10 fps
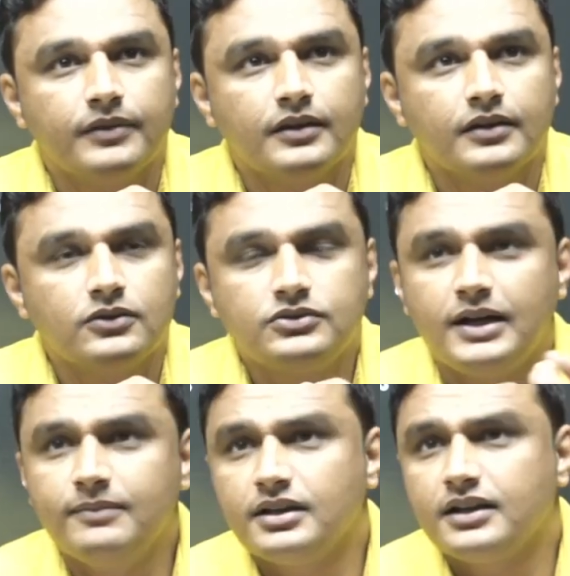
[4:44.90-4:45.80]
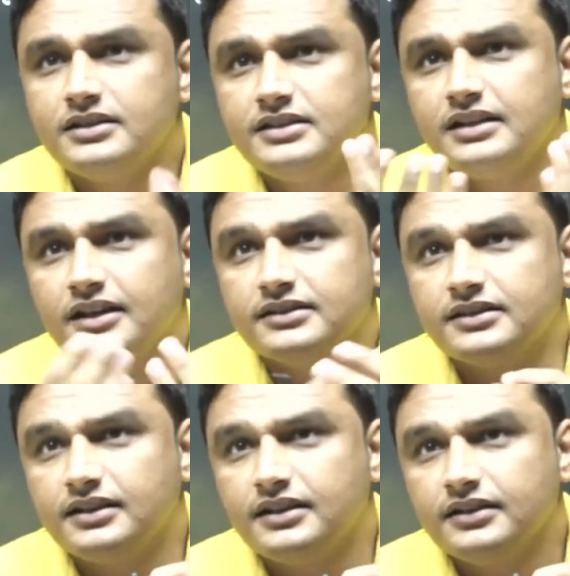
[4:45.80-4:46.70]
तो शाम तक रिजल्ट आ
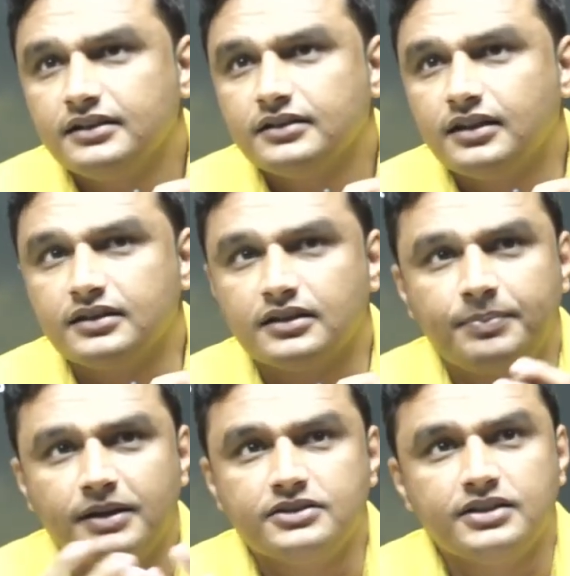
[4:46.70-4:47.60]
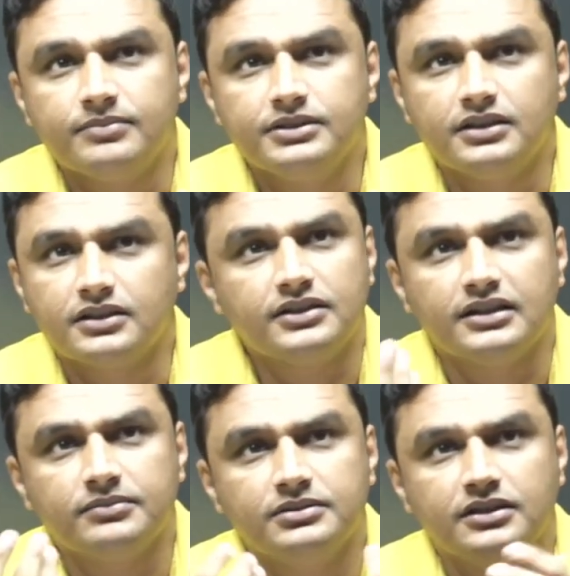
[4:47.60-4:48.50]
जाता है घर तक पांच छह बजे तक सात
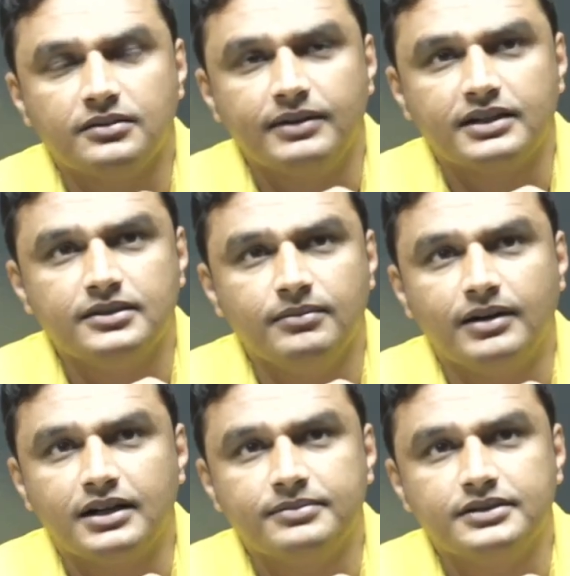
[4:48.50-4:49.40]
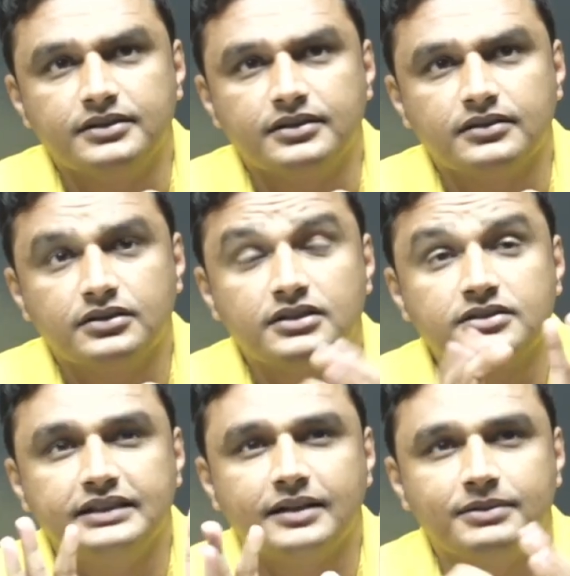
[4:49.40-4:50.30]
बजे तक मैक्सिमम आठ बजे तक दस
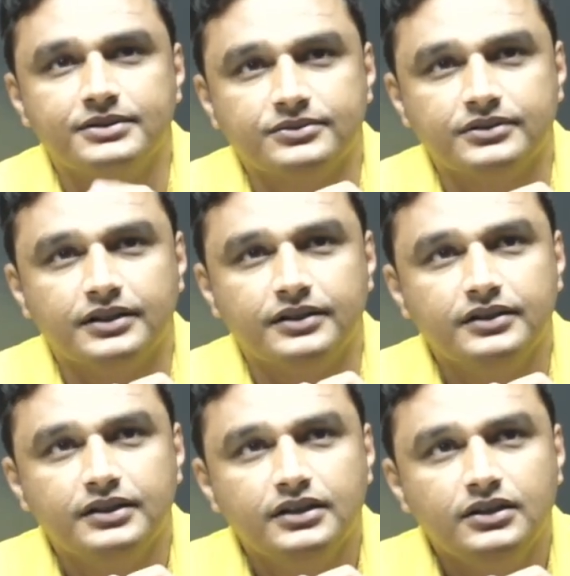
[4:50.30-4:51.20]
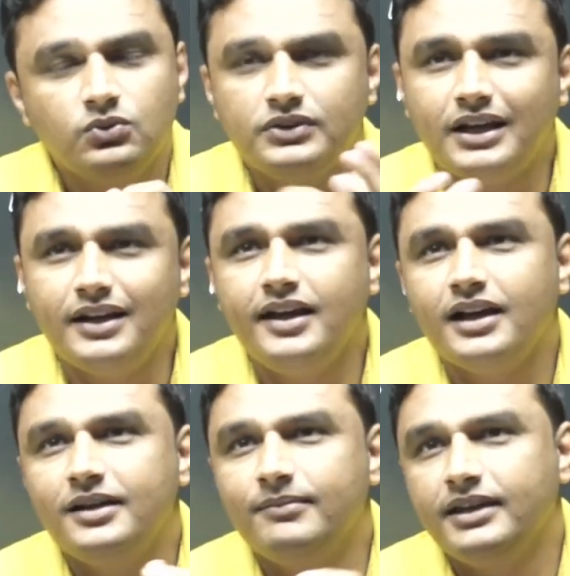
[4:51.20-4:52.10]
हजार बच्चों का तो यहां
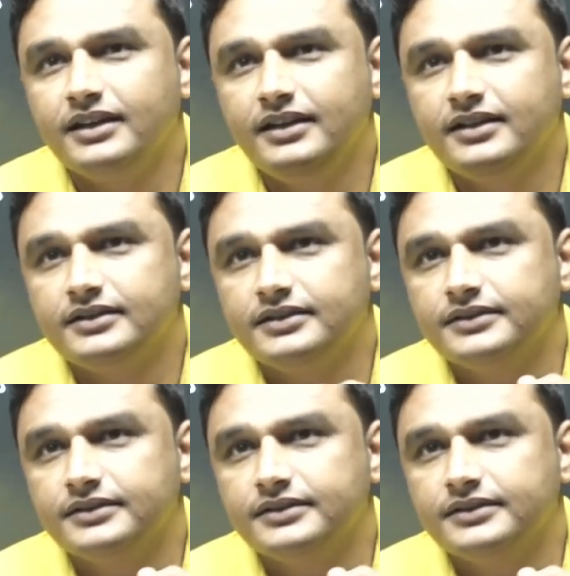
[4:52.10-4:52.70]
निकालने में क्या दिक्कत है